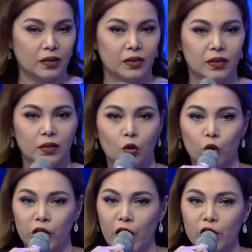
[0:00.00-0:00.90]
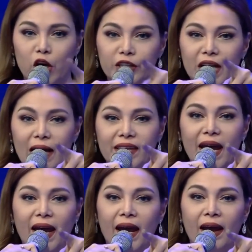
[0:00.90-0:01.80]
my God! Manonood ka, te!
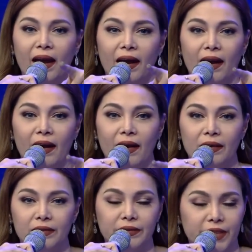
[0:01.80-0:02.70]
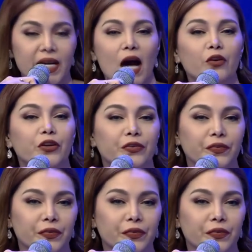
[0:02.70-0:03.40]
Hindi nga ako yon.